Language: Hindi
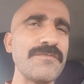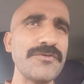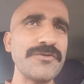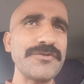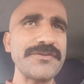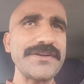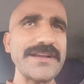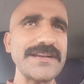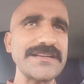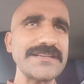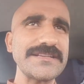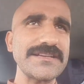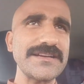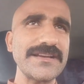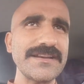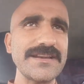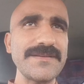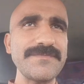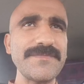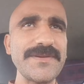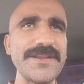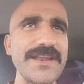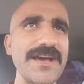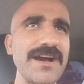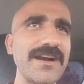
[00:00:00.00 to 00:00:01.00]
प्रोटेक्ट
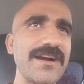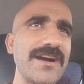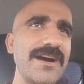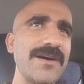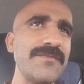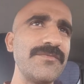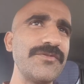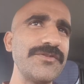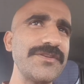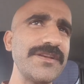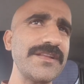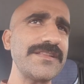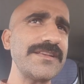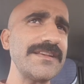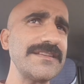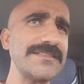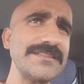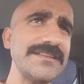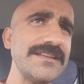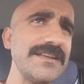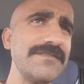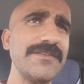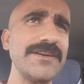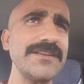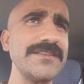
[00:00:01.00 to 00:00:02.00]
करने में नाकाम हो जाती है
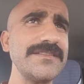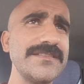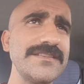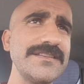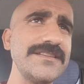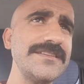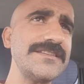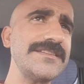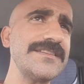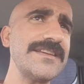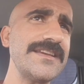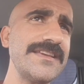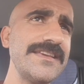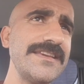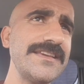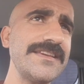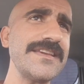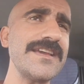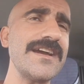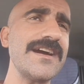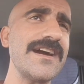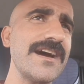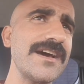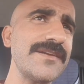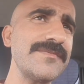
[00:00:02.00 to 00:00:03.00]
सीना माजिद ने यही
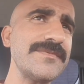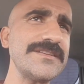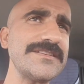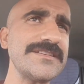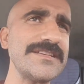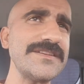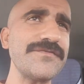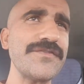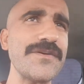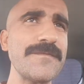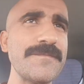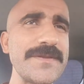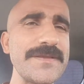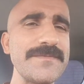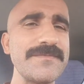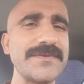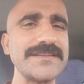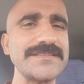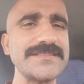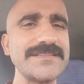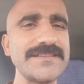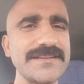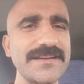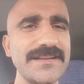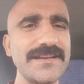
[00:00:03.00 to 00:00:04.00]
कि आर्मी चीफ अपनी
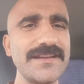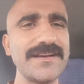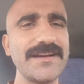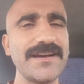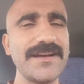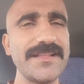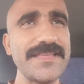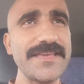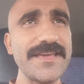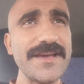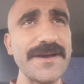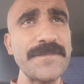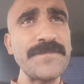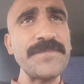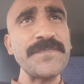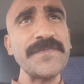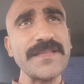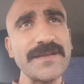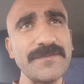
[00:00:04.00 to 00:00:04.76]
मर्जी का लगा दिया